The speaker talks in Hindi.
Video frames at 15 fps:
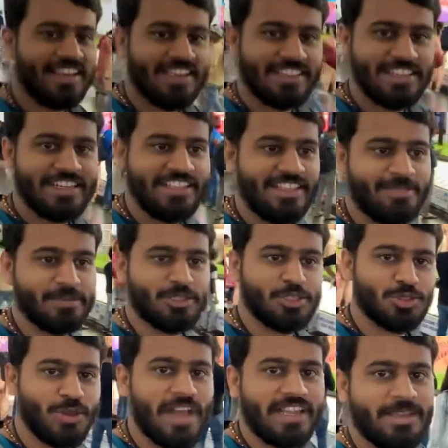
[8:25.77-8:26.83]
इतने देर में तो
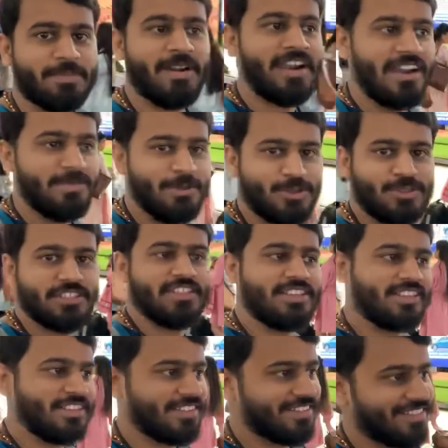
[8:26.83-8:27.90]
सुहागी पहाड़े पहुंचते
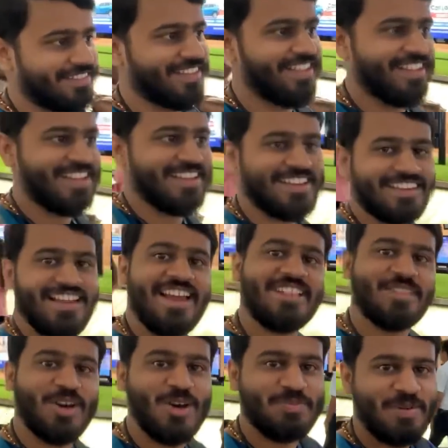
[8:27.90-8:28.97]
थे यहाँ
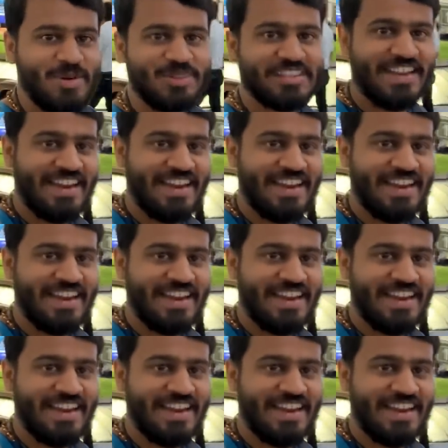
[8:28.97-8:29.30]
इंदौर पहुंच गया